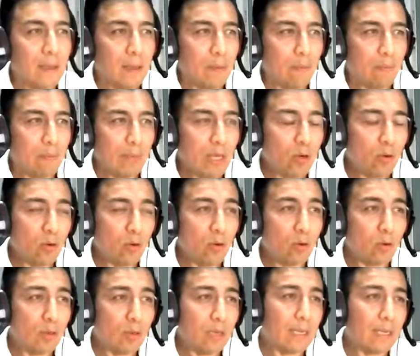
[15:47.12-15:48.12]

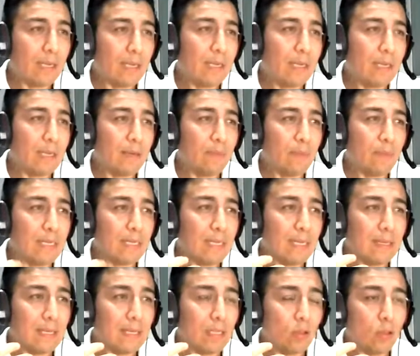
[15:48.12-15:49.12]
Pero eh, el
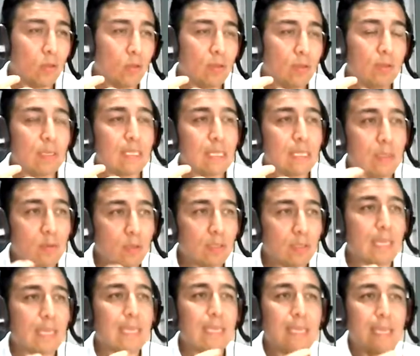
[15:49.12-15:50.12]
pacientito ya sabemos que
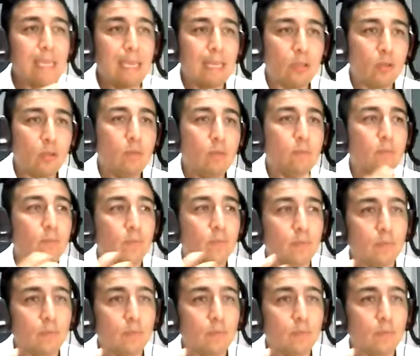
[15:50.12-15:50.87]
está inquieto,